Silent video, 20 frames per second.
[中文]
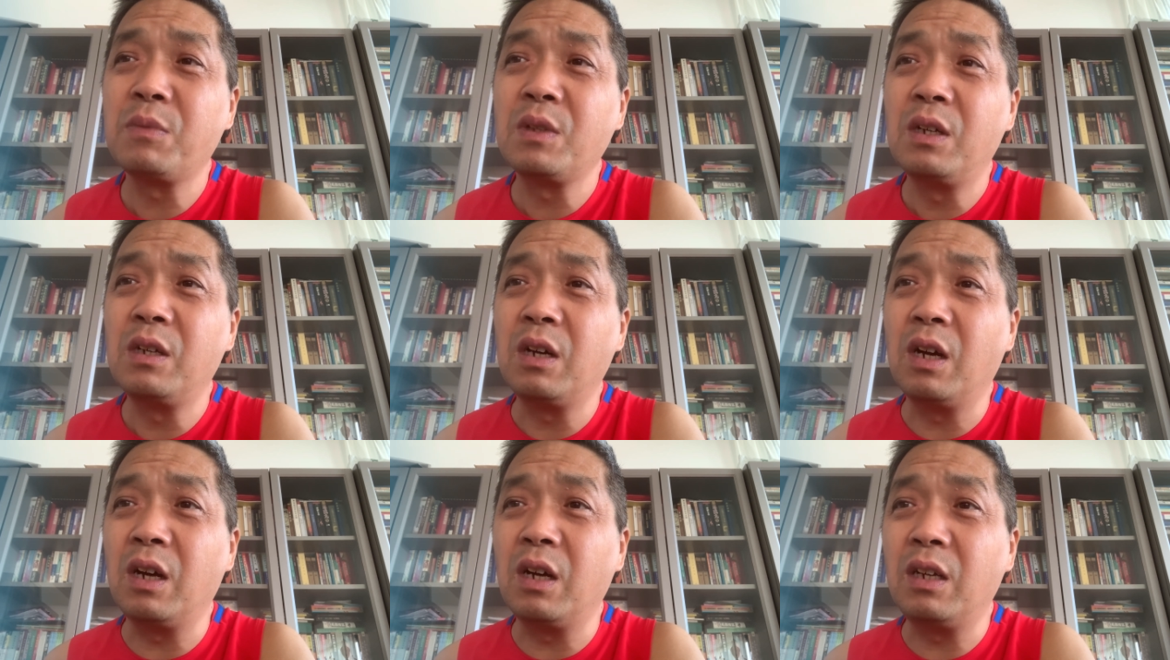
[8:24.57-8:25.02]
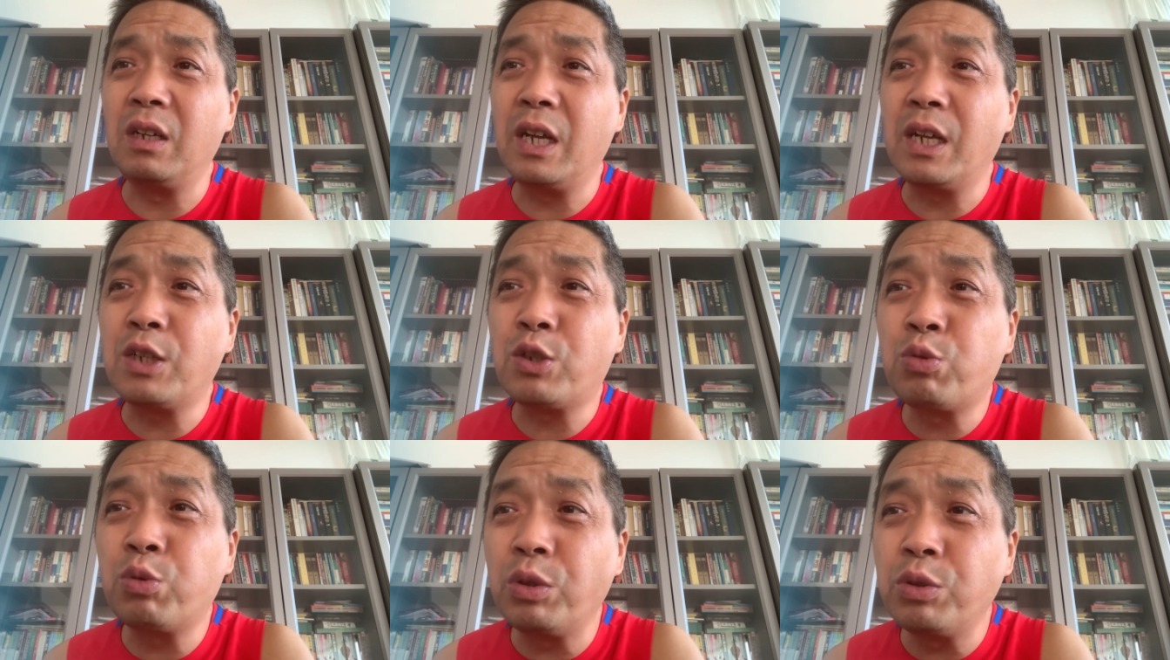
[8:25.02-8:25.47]
啊！
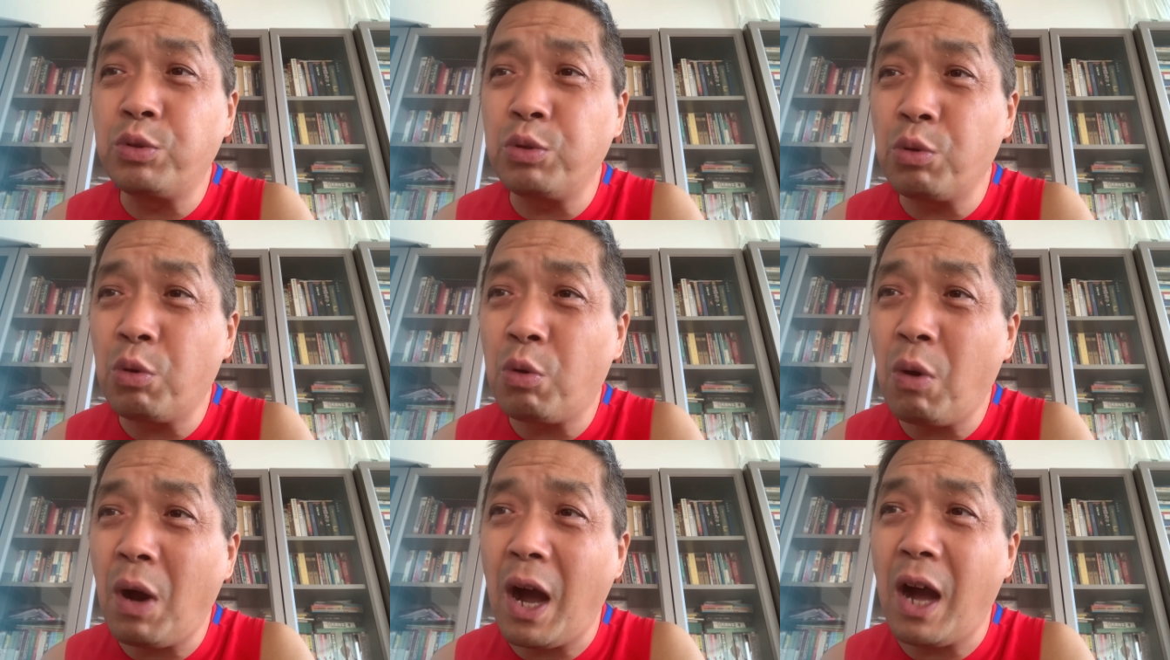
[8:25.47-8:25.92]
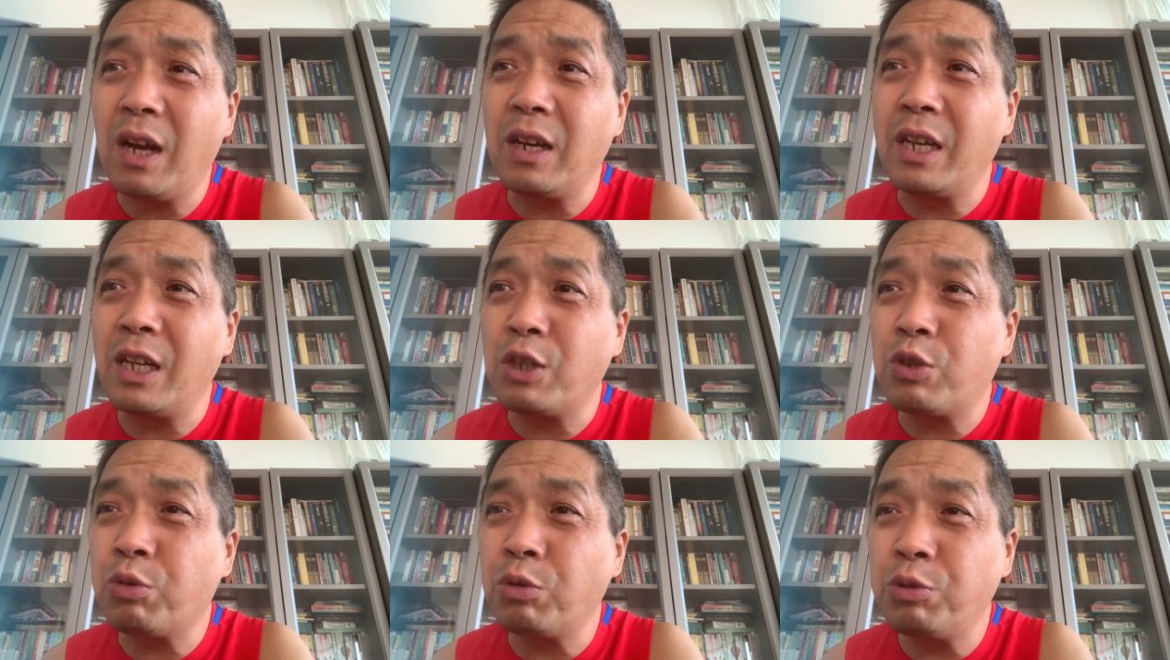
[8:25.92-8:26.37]
连说句话，
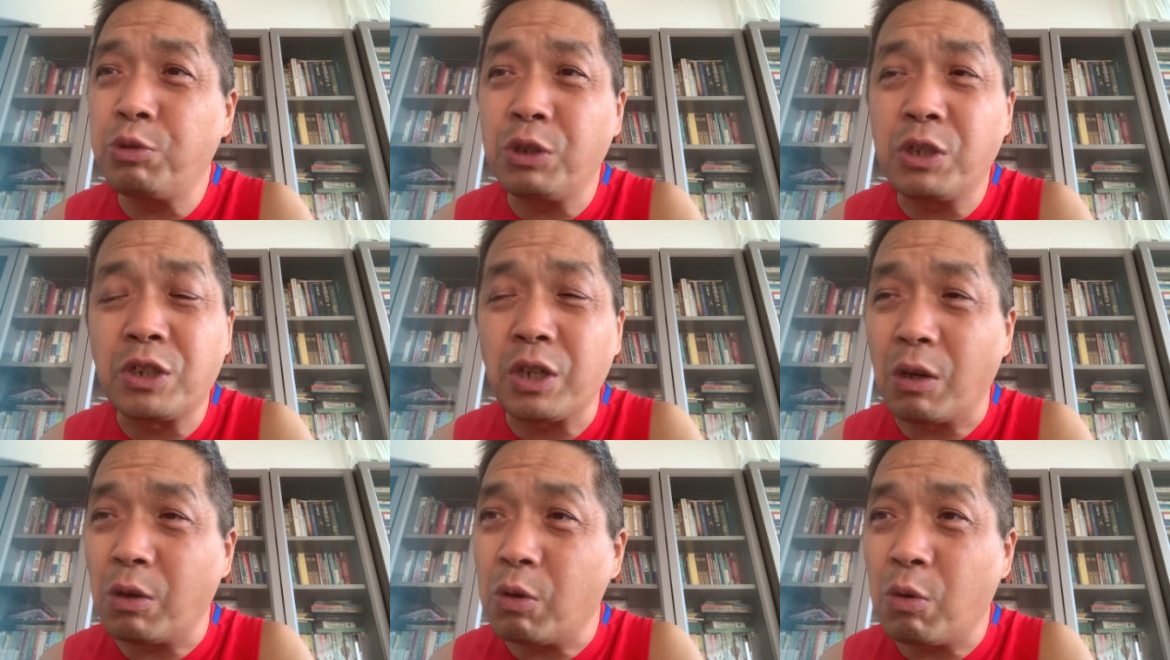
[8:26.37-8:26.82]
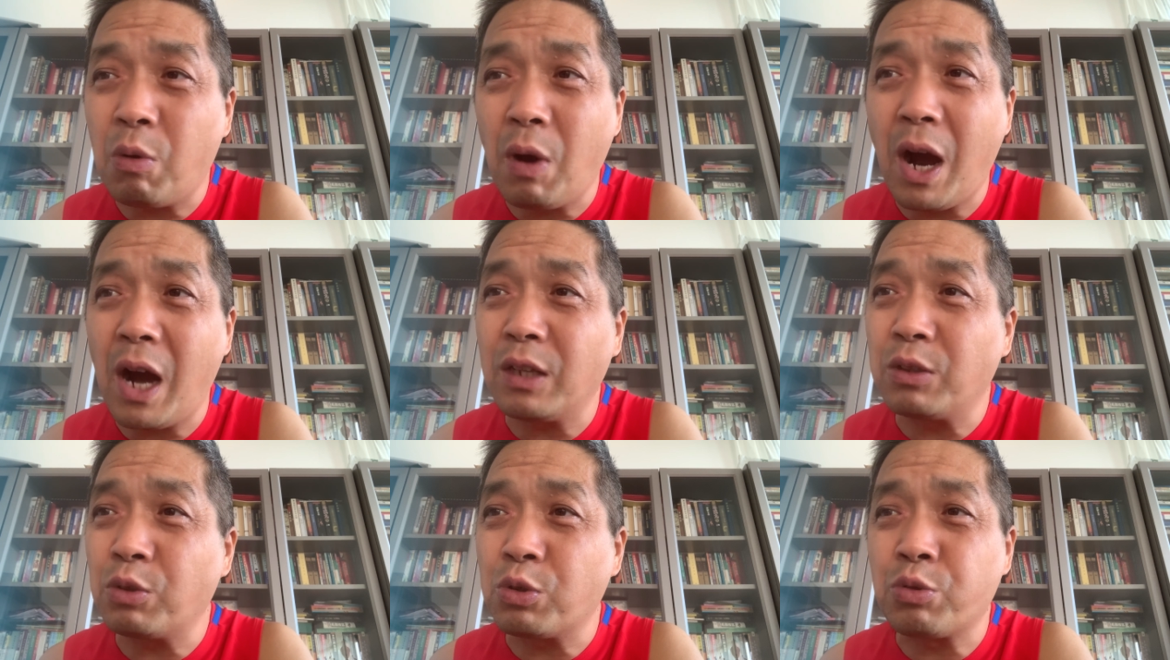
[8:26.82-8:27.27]
连说句整
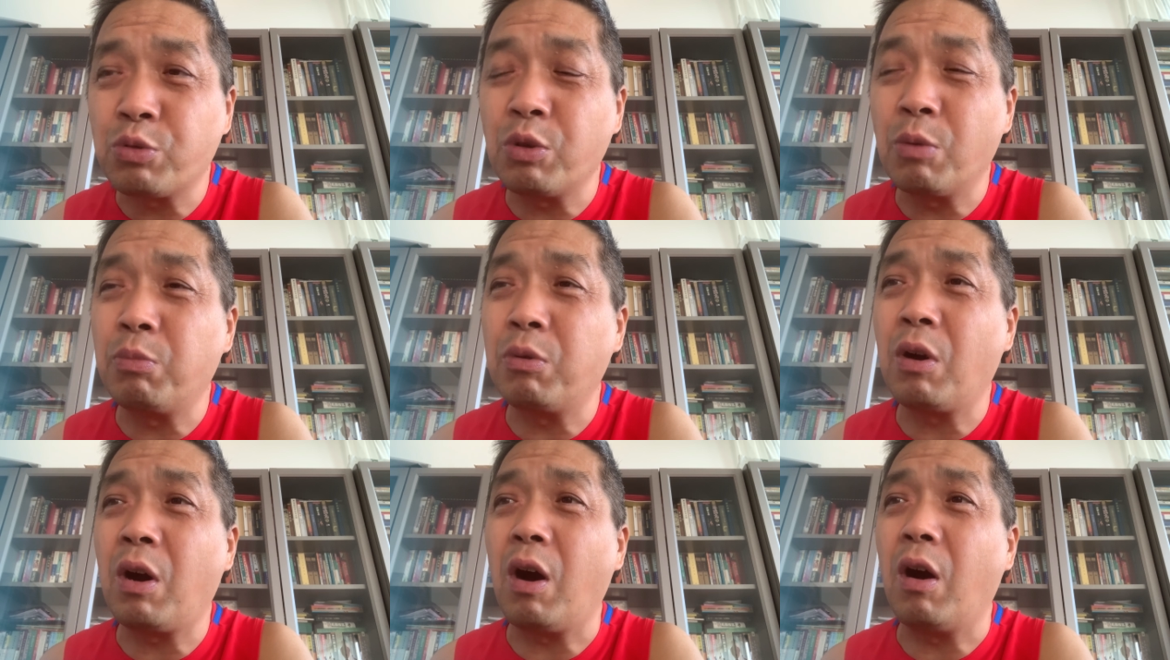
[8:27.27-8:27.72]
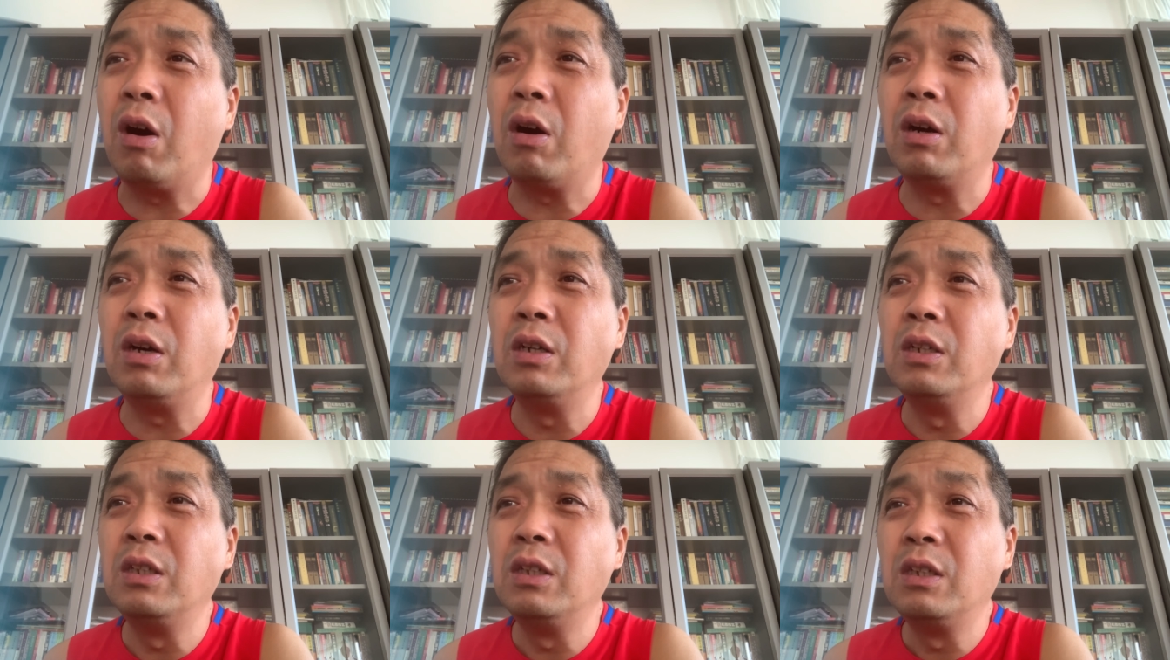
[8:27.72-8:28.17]
话都说不
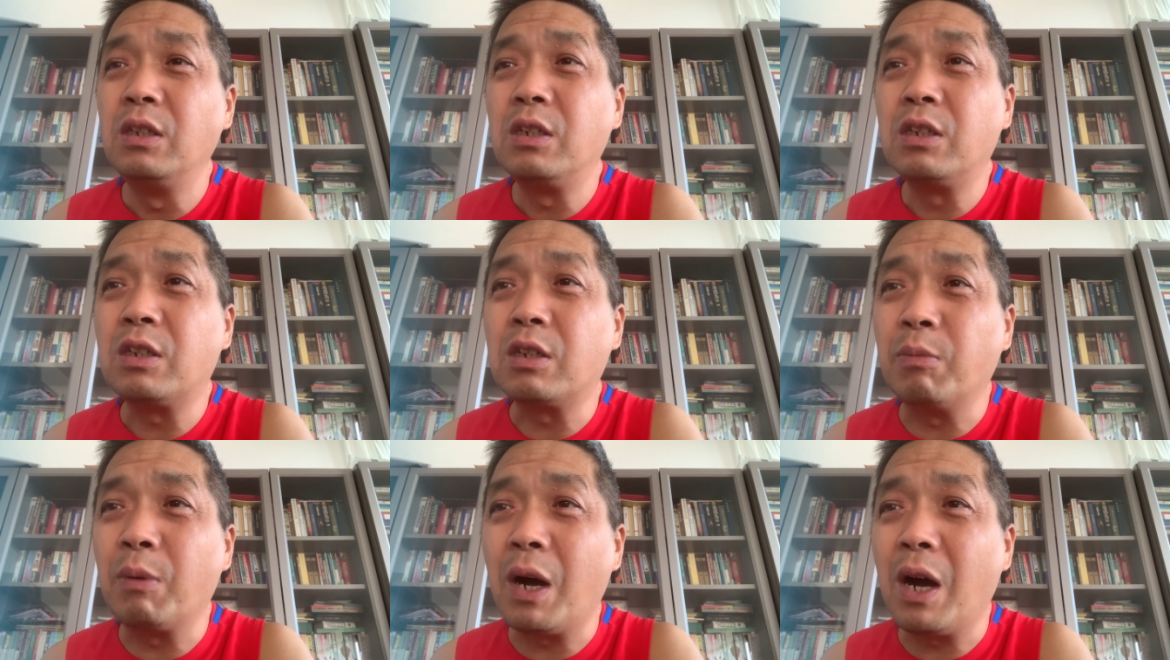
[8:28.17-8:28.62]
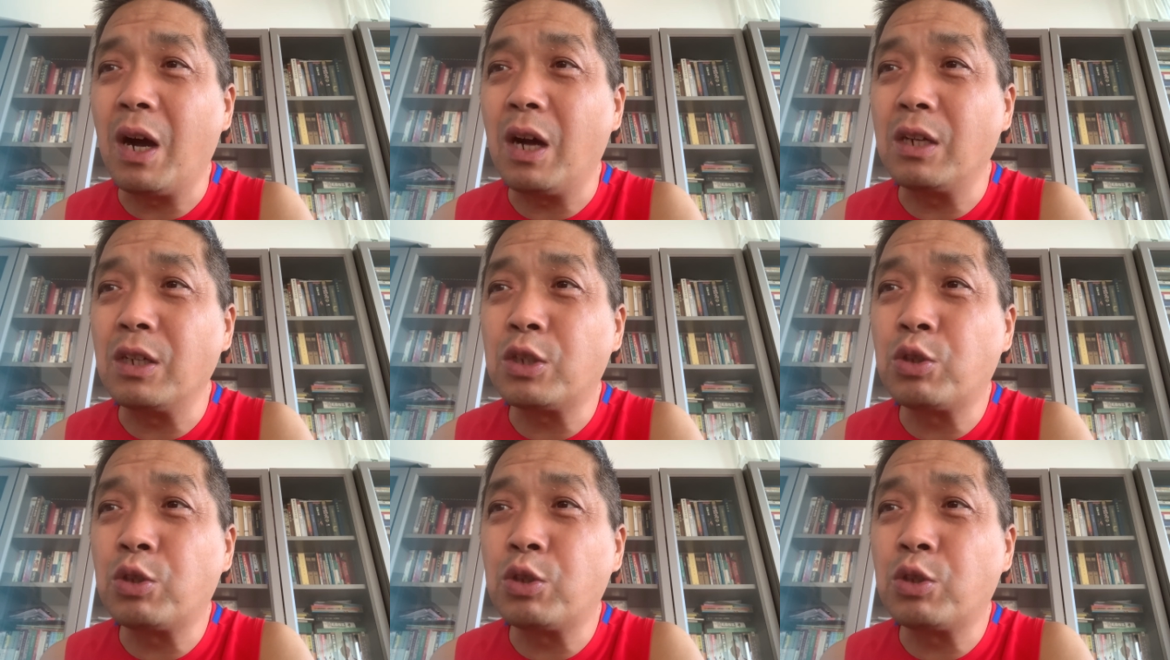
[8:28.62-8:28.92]
好，是吧？